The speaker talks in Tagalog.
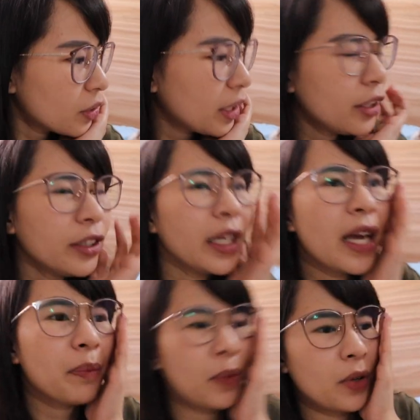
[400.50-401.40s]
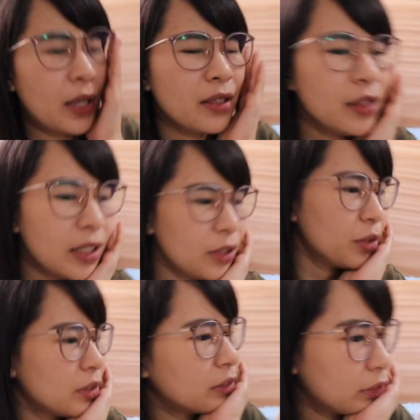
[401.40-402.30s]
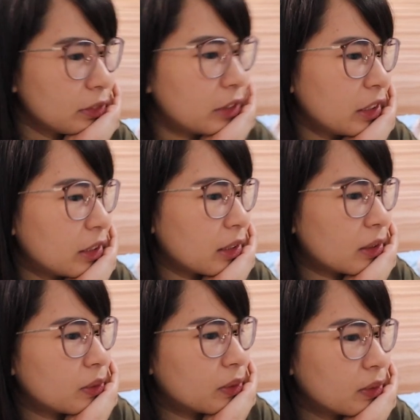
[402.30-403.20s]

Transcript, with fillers: So, ayun nga po. Ano na yung chika ko.